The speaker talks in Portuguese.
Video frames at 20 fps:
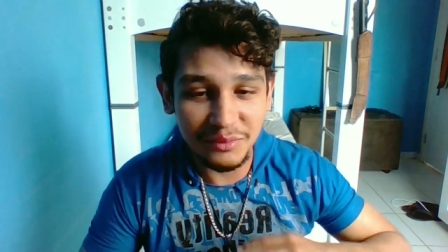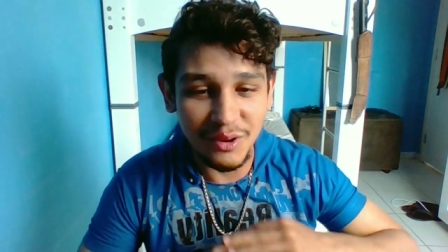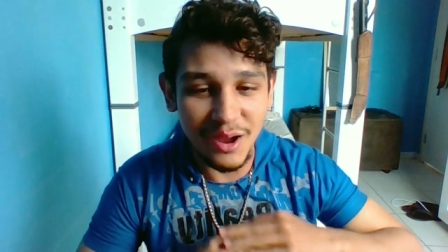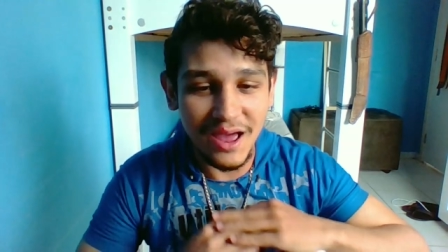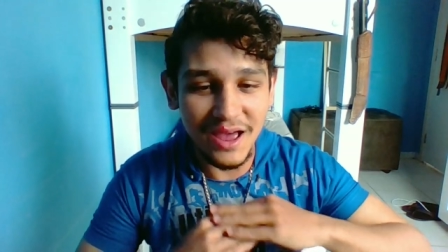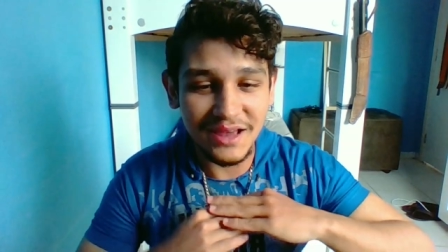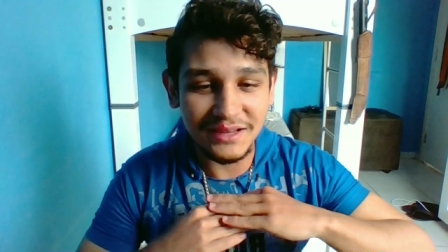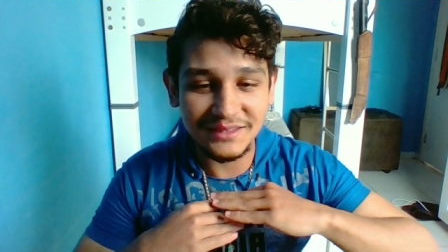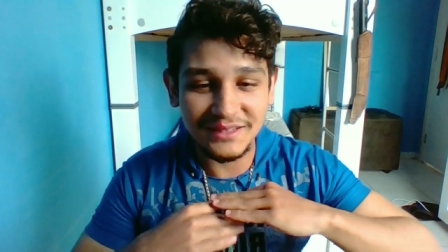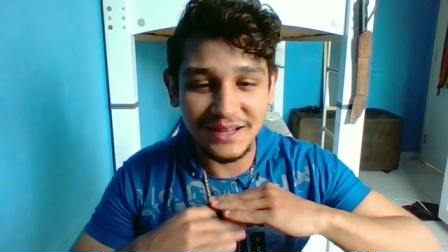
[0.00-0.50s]

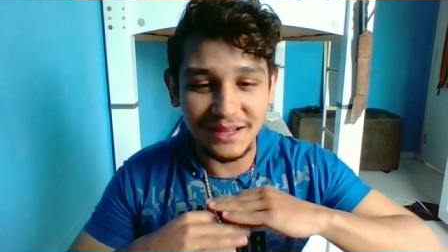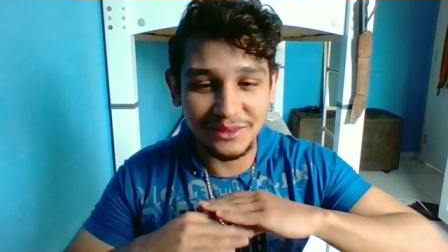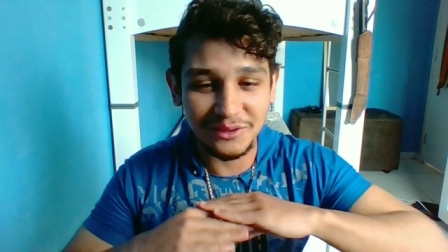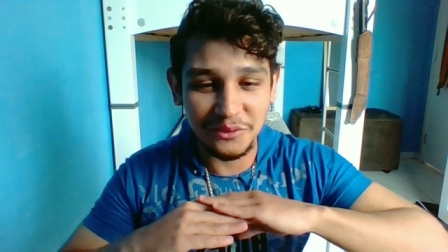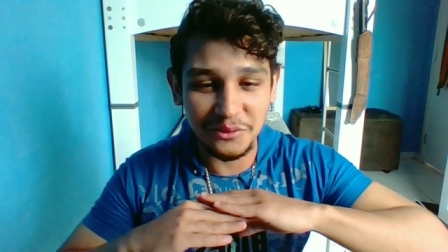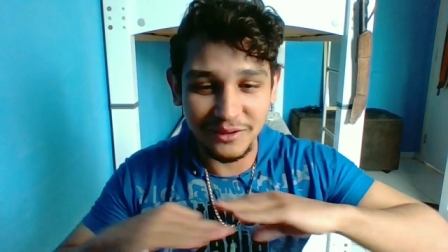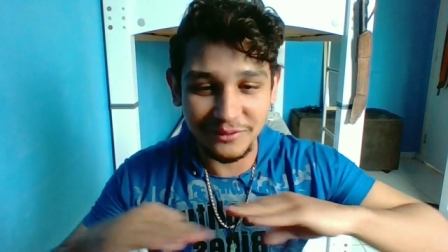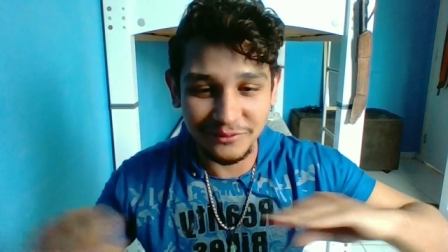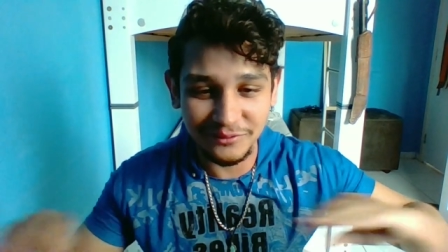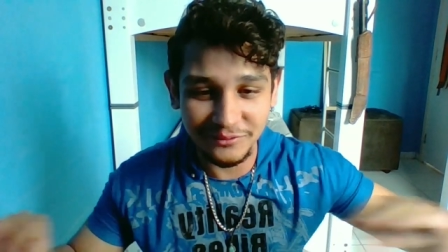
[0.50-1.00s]
resto da
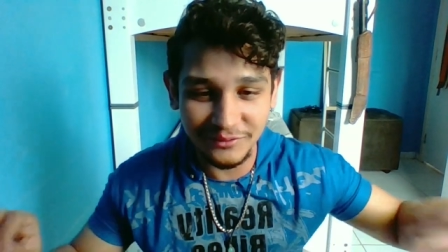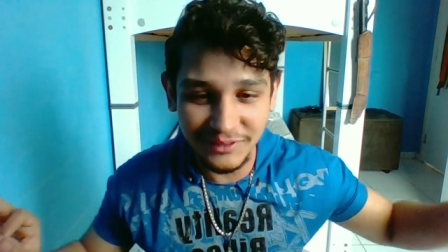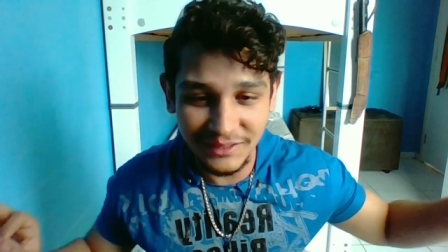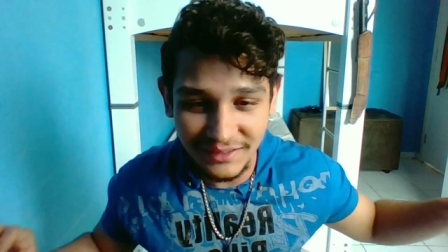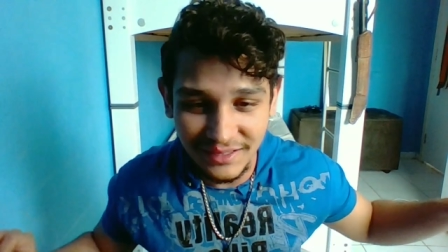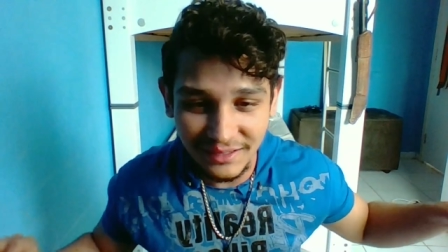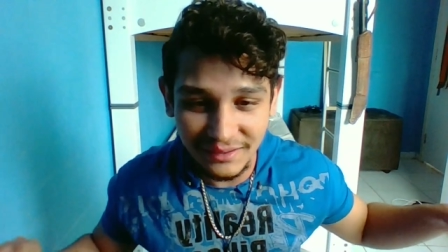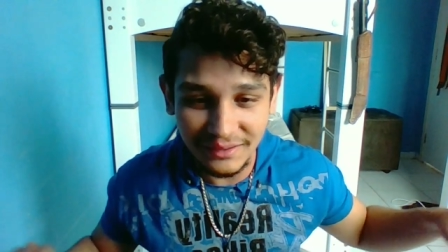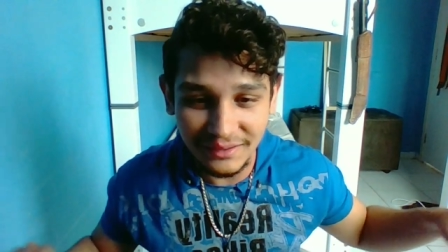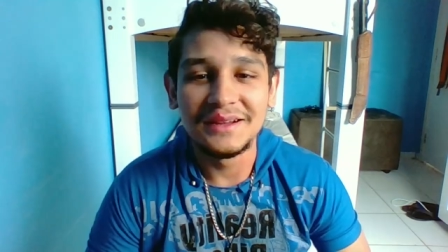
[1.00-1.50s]
tua
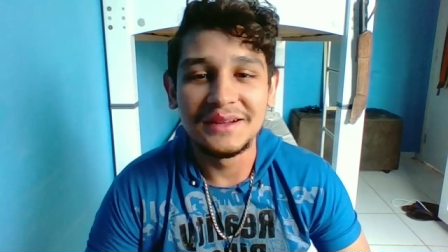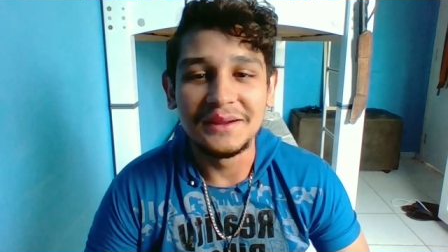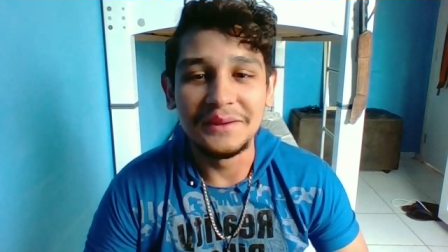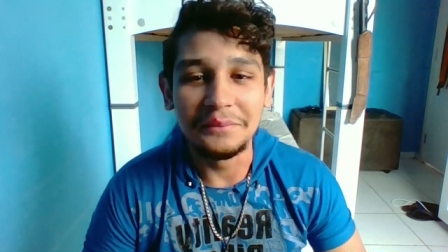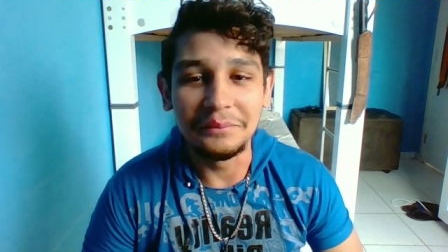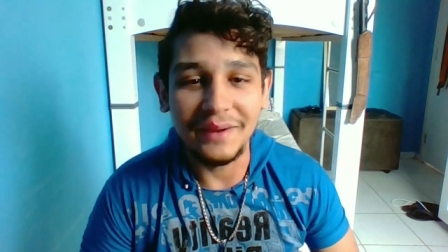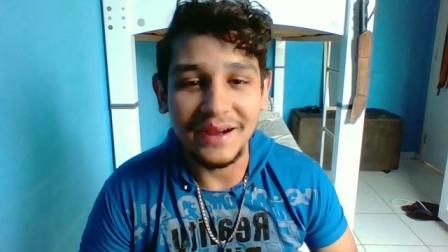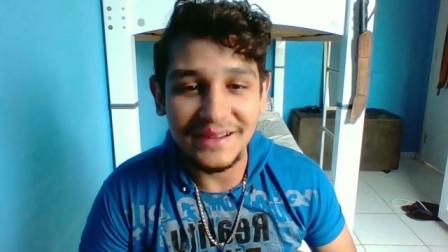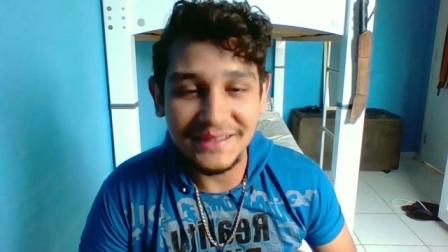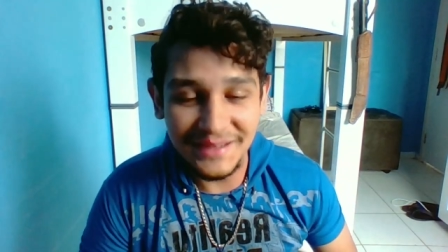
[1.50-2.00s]
vida.
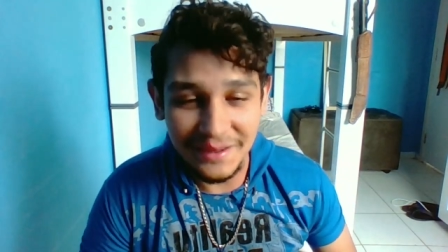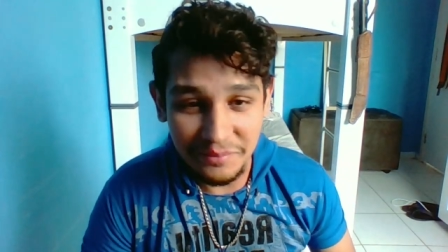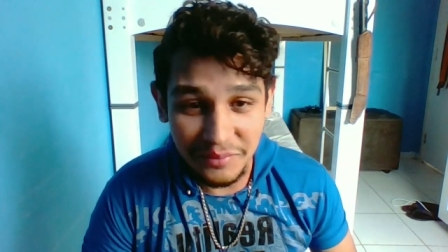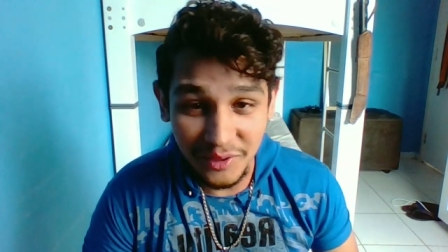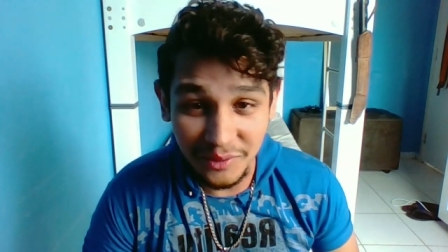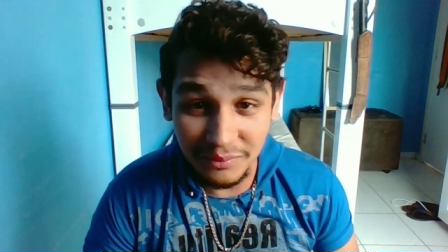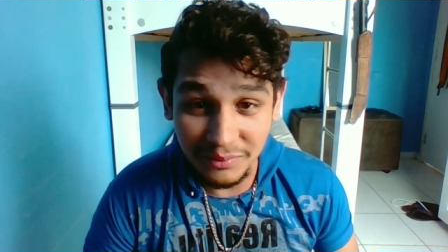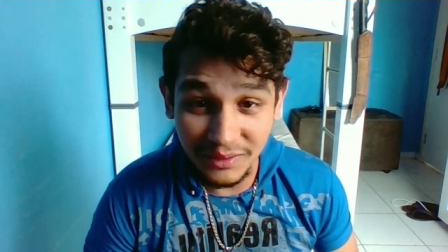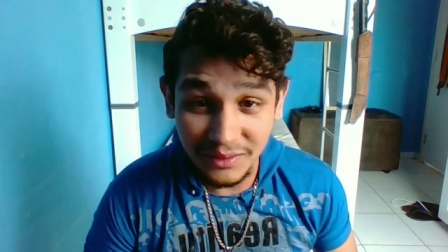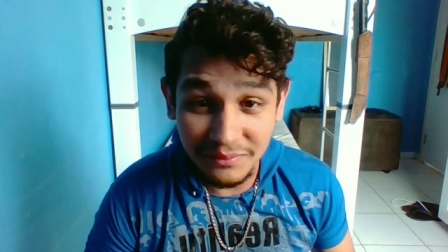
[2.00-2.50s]
Mas é
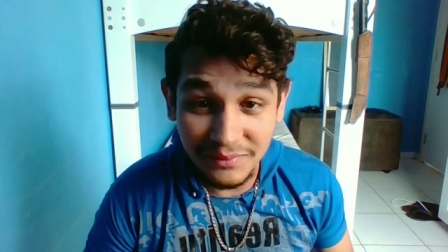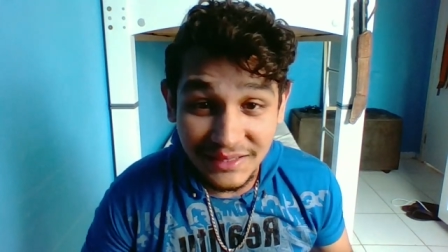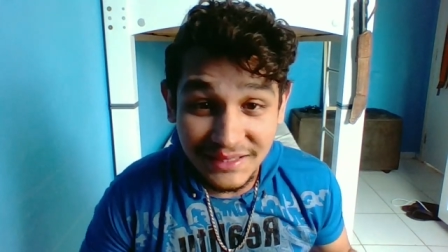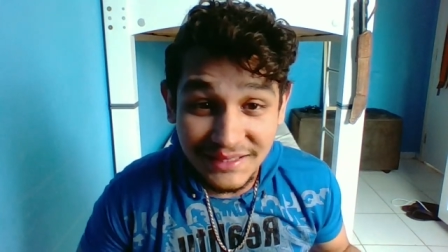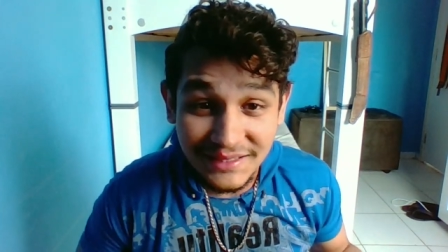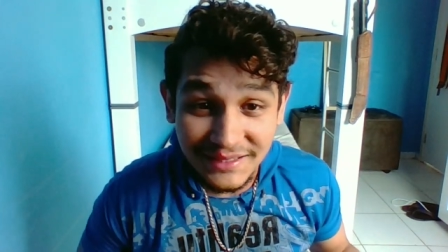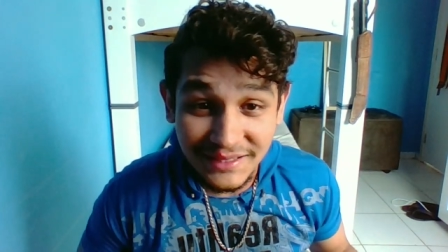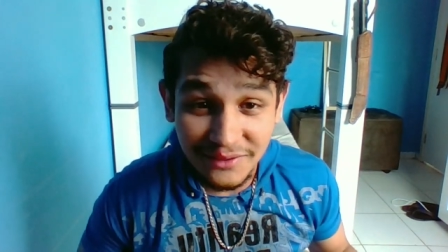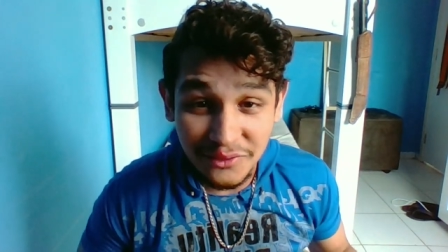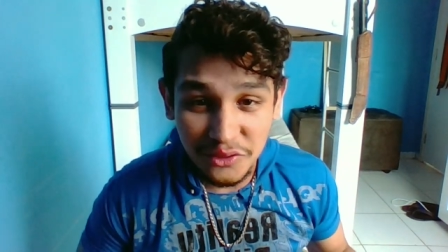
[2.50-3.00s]
problema
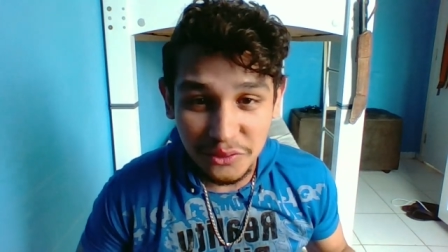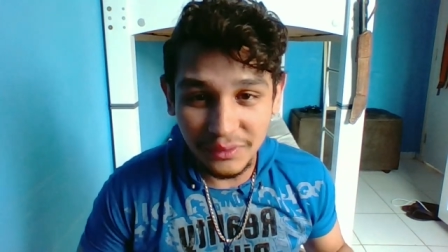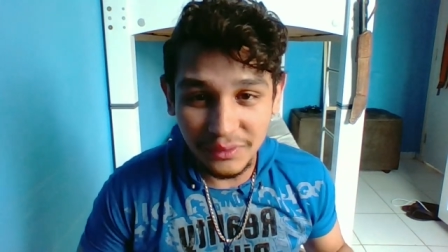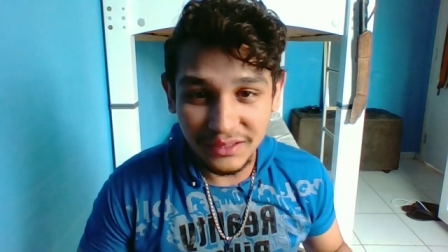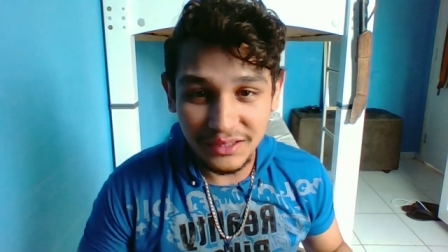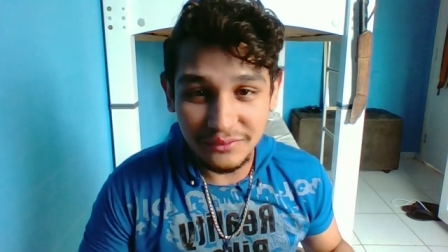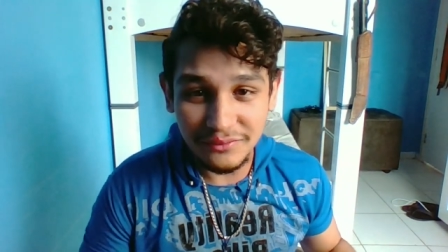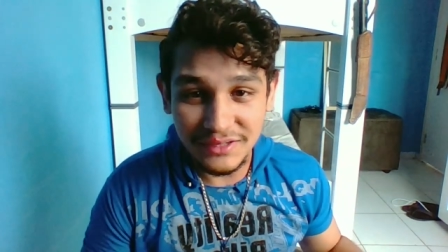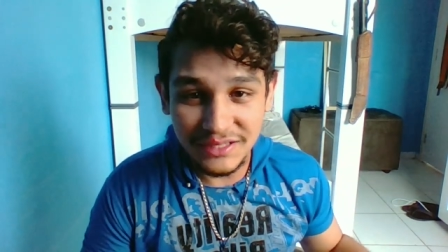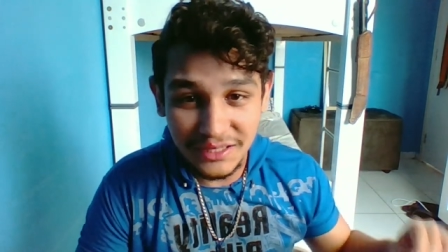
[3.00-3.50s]
seu, não
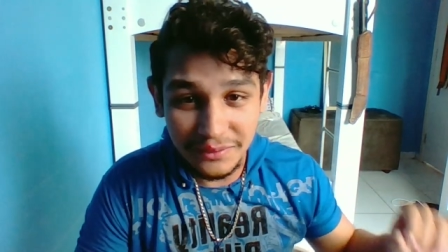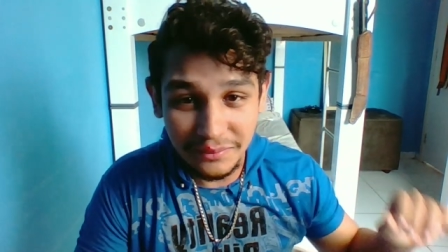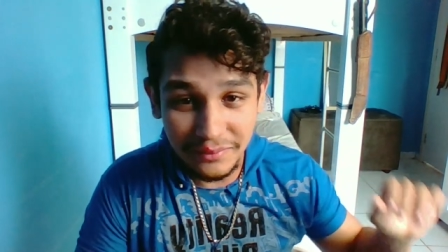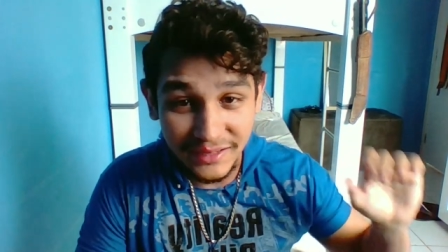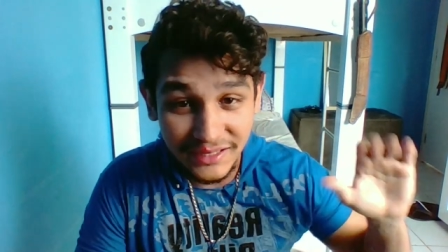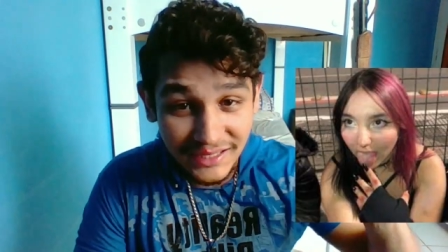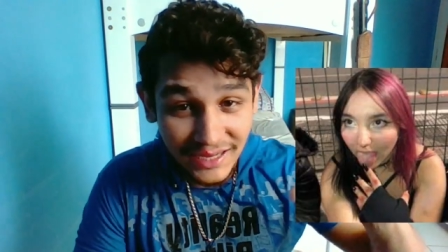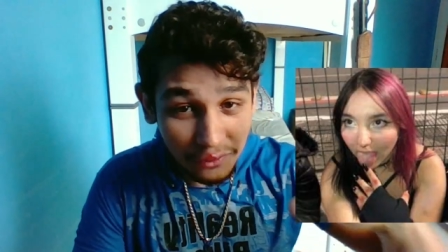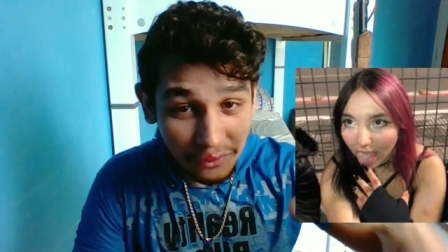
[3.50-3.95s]
mandei você beijar